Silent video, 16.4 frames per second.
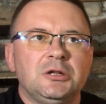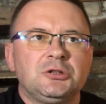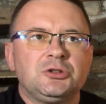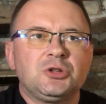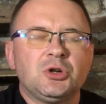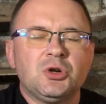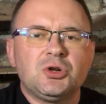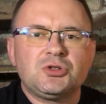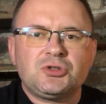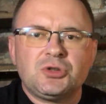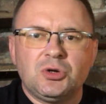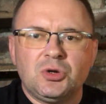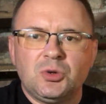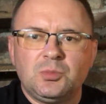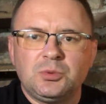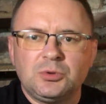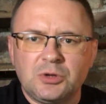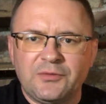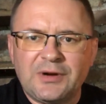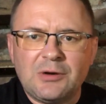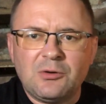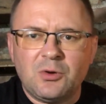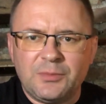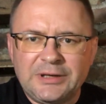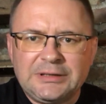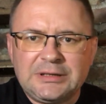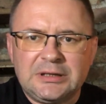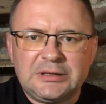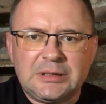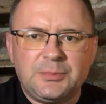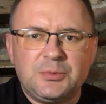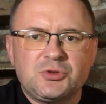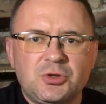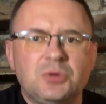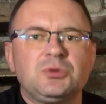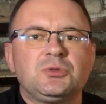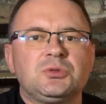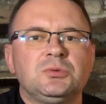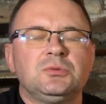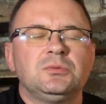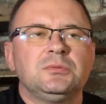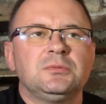To, co budowało metal na początku.